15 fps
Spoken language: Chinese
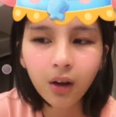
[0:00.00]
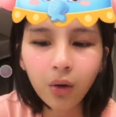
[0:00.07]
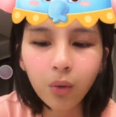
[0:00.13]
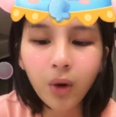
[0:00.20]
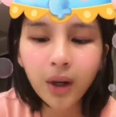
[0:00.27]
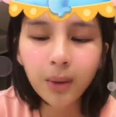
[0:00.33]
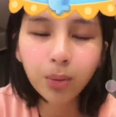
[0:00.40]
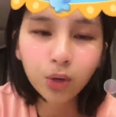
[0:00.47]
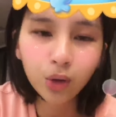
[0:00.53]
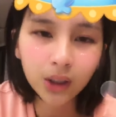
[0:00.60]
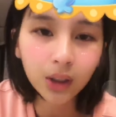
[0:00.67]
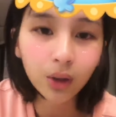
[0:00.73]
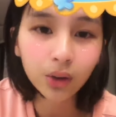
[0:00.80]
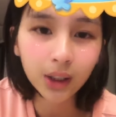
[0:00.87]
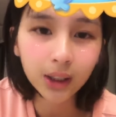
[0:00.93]
我也不喜欢
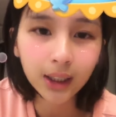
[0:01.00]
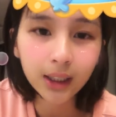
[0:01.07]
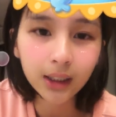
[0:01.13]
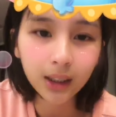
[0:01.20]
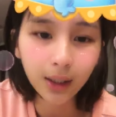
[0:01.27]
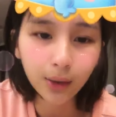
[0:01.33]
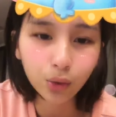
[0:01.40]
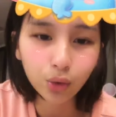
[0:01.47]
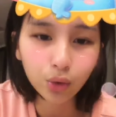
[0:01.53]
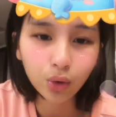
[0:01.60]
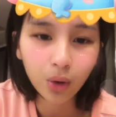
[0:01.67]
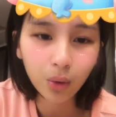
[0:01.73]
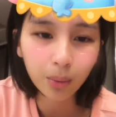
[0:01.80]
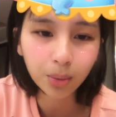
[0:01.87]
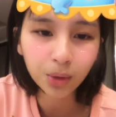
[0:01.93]
那种等待的感觉，
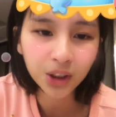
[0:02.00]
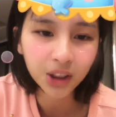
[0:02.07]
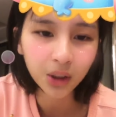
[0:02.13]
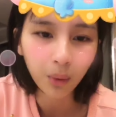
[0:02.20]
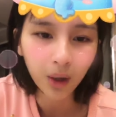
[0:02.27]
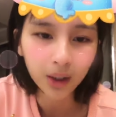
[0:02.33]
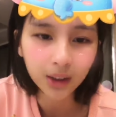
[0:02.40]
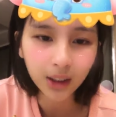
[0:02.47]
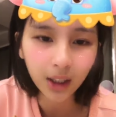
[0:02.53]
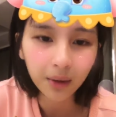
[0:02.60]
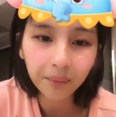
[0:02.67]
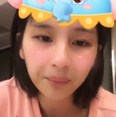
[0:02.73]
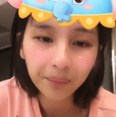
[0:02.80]
所以我不喜欢这样。